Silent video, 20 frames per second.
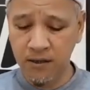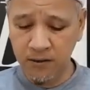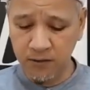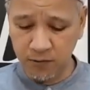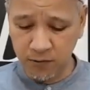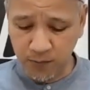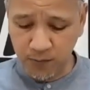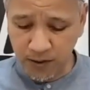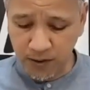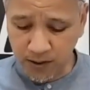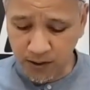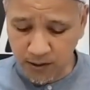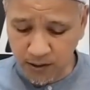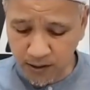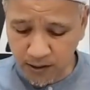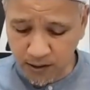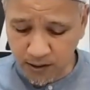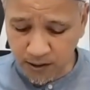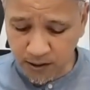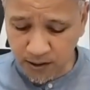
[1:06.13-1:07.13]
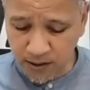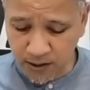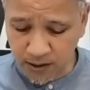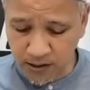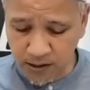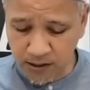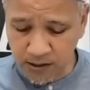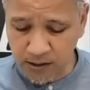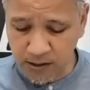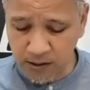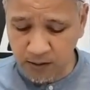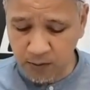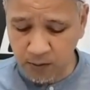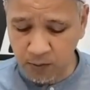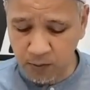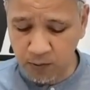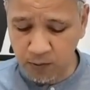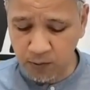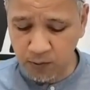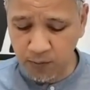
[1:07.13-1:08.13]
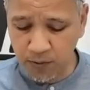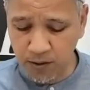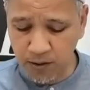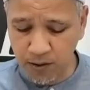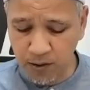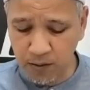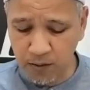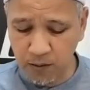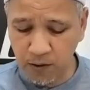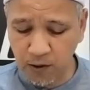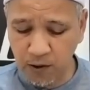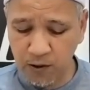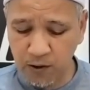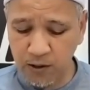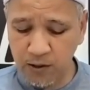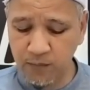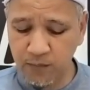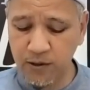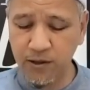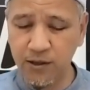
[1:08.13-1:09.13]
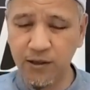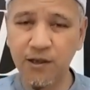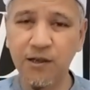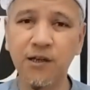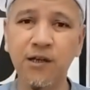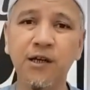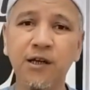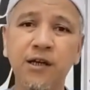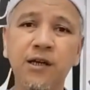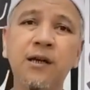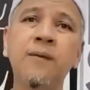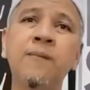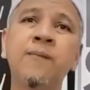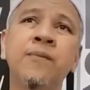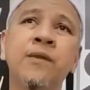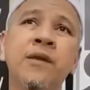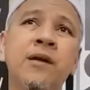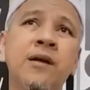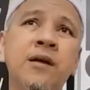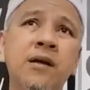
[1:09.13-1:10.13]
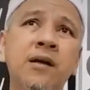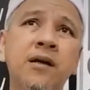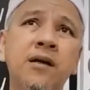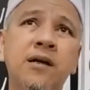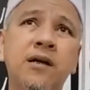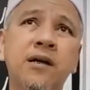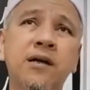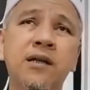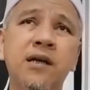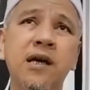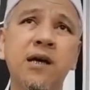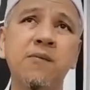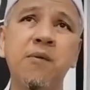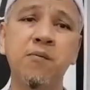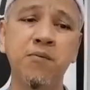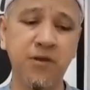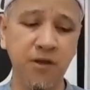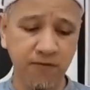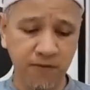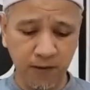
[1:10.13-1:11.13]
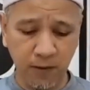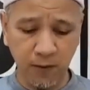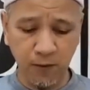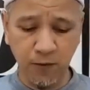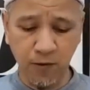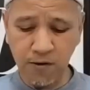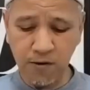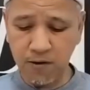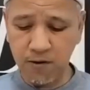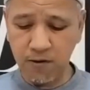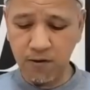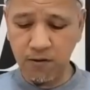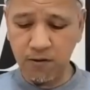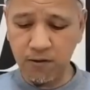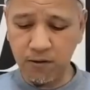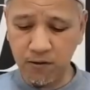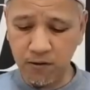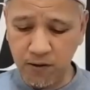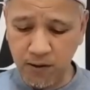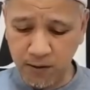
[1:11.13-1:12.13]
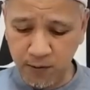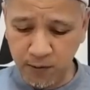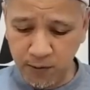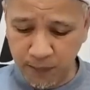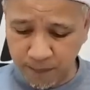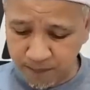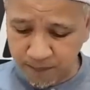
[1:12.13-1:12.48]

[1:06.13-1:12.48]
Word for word: subhanaka inni kuntu minadh zalimin kata Imam Ja'far As-Shadiq anhu